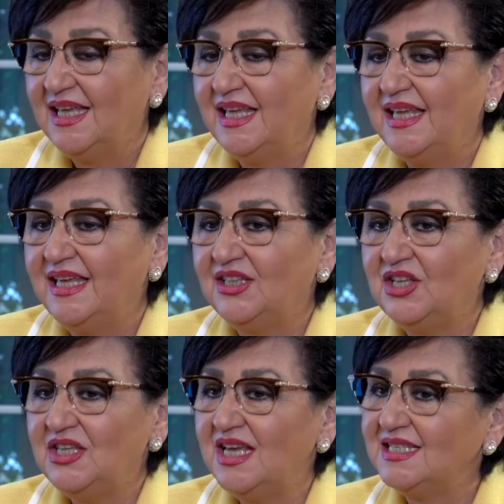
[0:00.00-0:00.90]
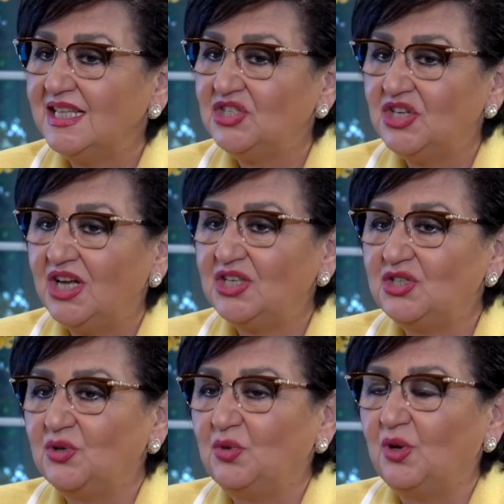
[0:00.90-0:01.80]
И это не означает,
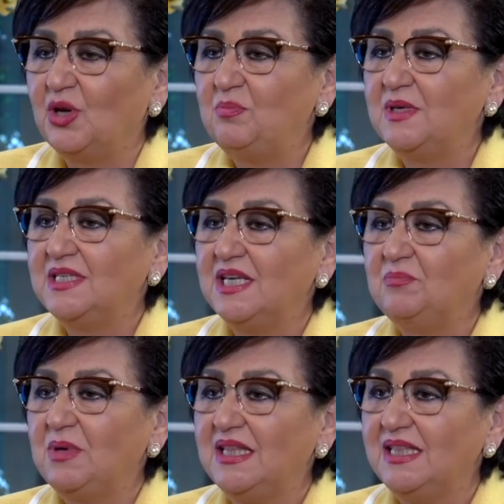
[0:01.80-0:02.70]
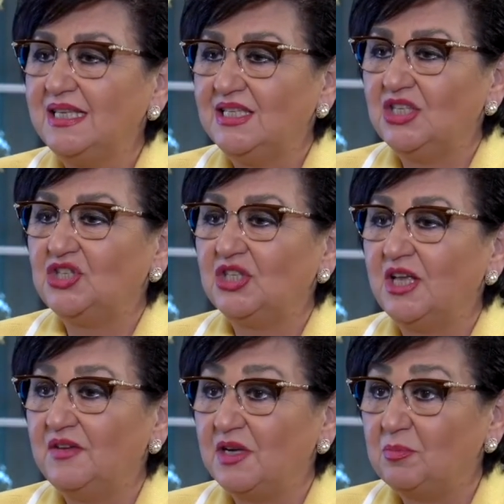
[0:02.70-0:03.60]
что только 55 тысяч
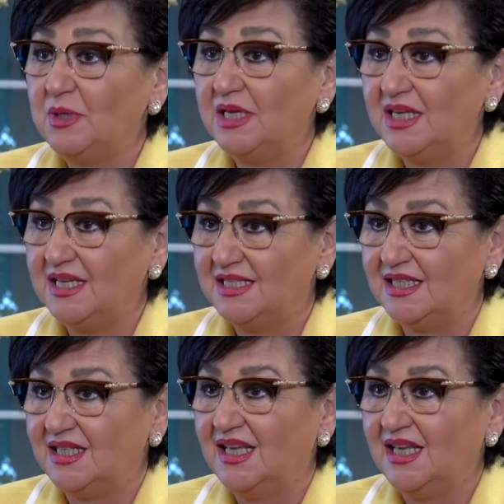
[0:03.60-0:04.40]
человек приедет.